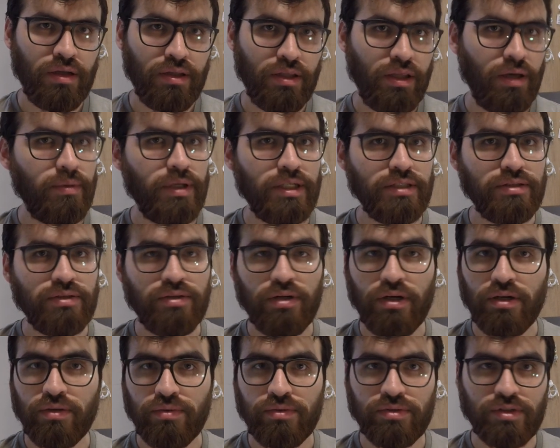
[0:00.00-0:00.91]
Ya verás con
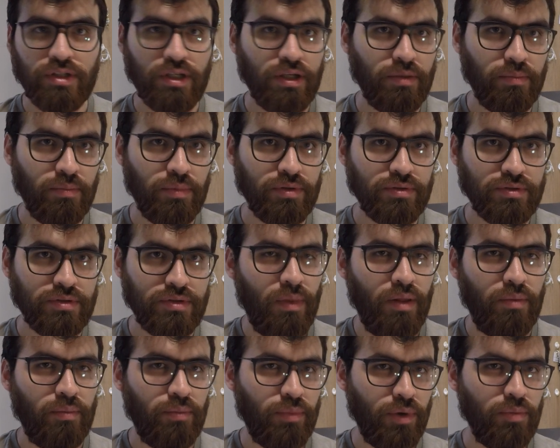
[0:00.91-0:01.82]
algunos ejemplos.
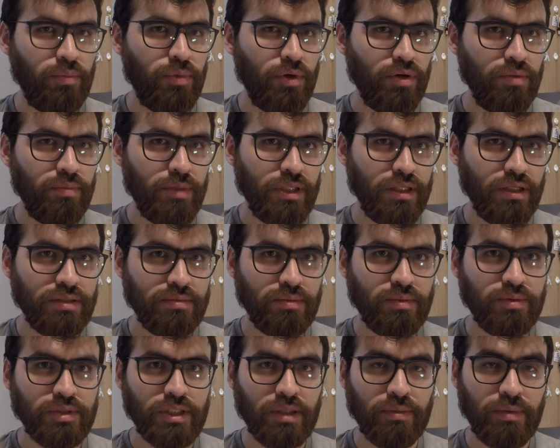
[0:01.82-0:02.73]
Pero por lo mientras
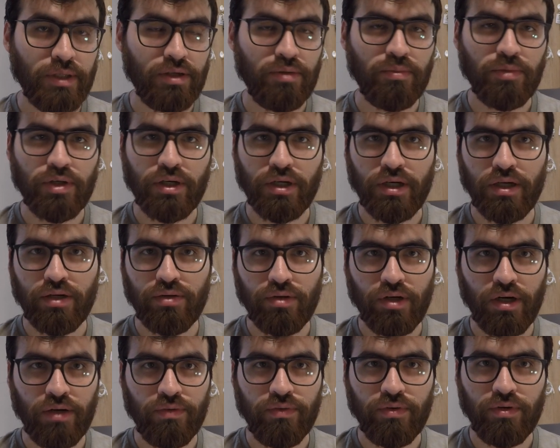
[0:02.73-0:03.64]
vamos a ver cómo crear un
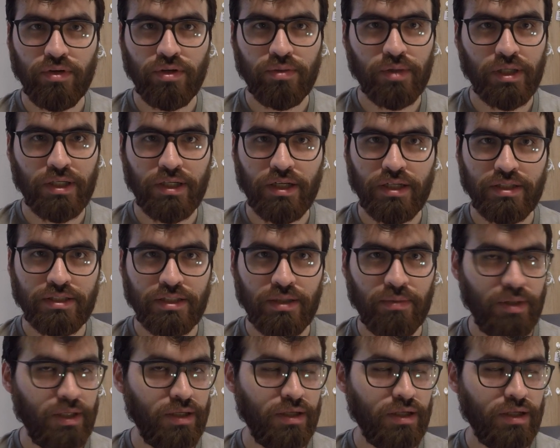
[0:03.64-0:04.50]
grafo como el que les hablé